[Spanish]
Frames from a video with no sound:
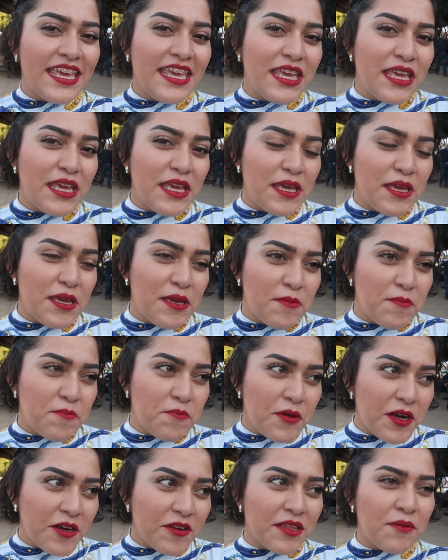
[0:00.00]
Y
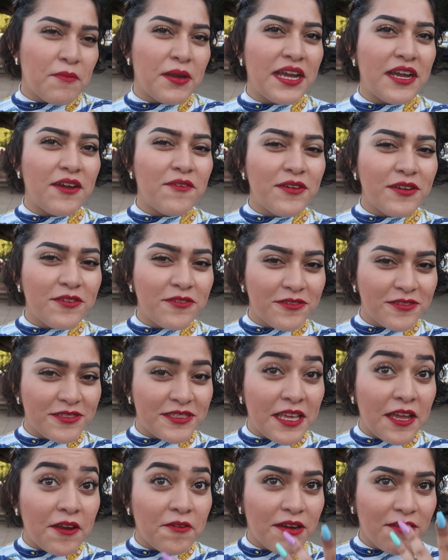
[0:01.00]
bueno, también acabo de
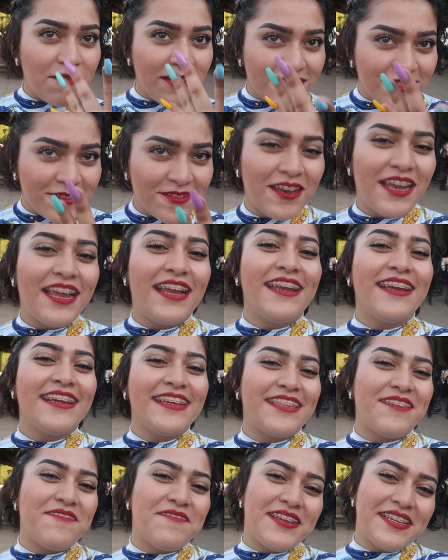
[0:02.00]
conocer una venezolana
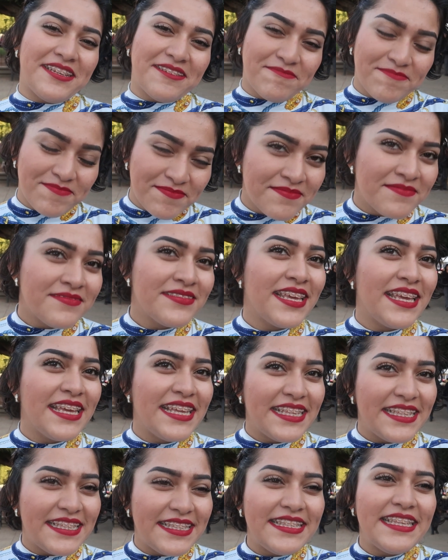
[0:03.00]
que también
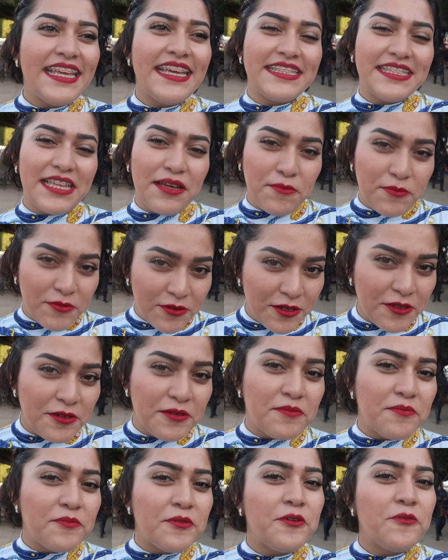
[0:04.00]
está muy,
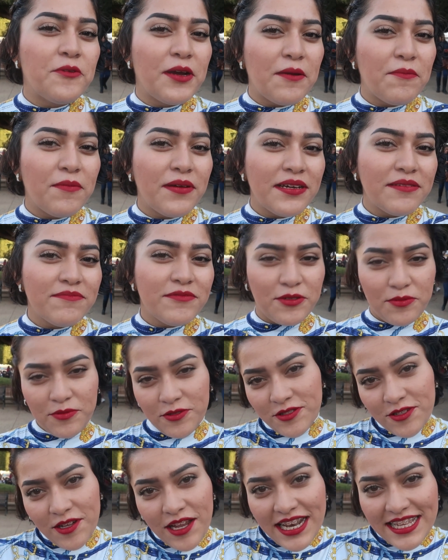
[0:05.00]
muy guapa.
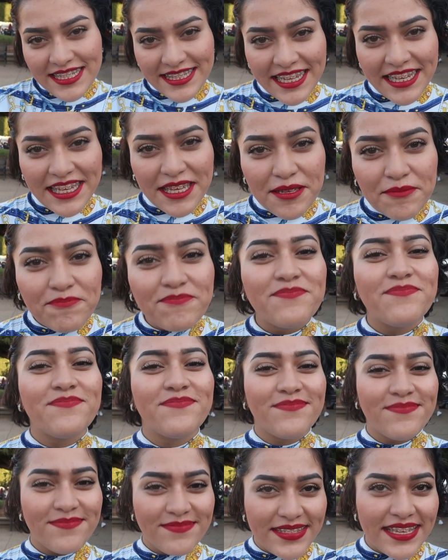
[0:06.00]
Gracias.
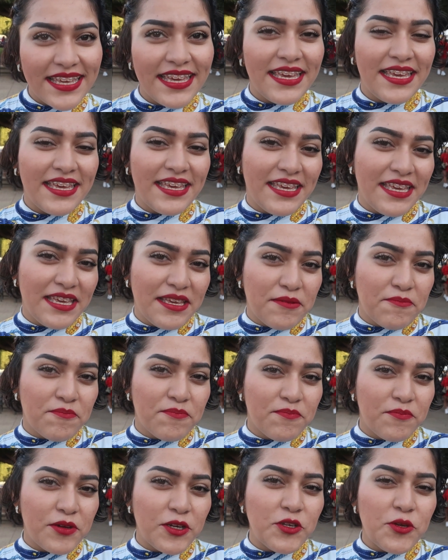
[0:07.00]

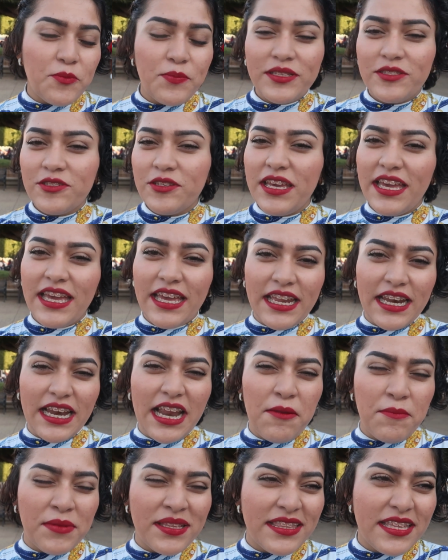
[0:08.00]
Y bueno, yo pienso que
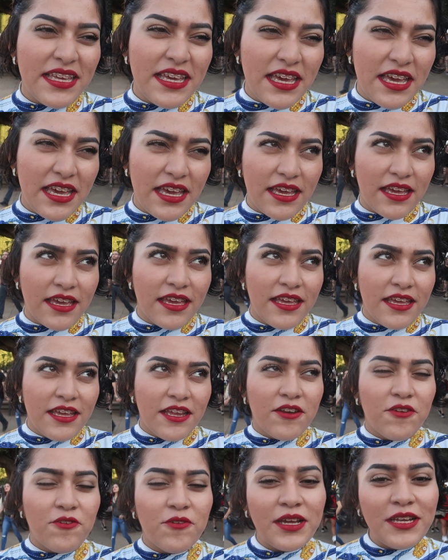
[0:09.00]
realmente
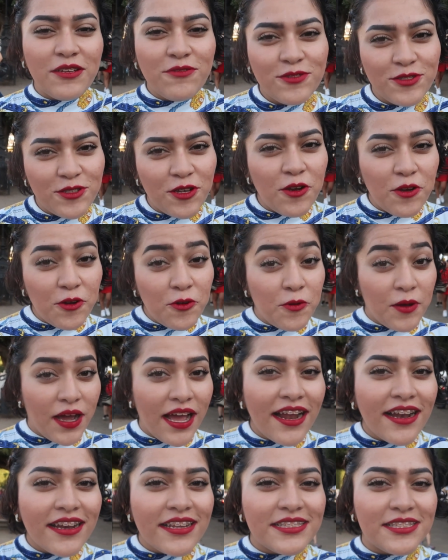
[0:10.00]
no en un solo
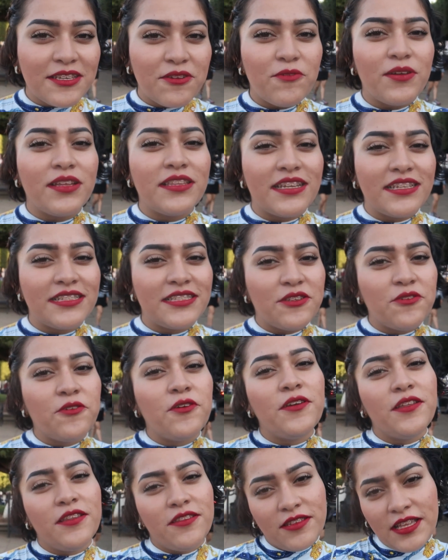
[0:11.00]
lugar se encuentran,
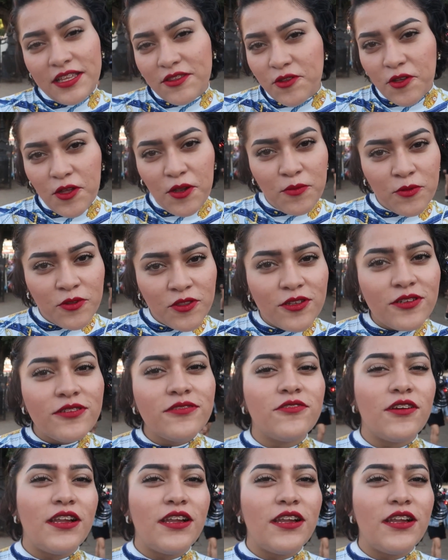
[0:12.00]
sino en, en, todo el mundo.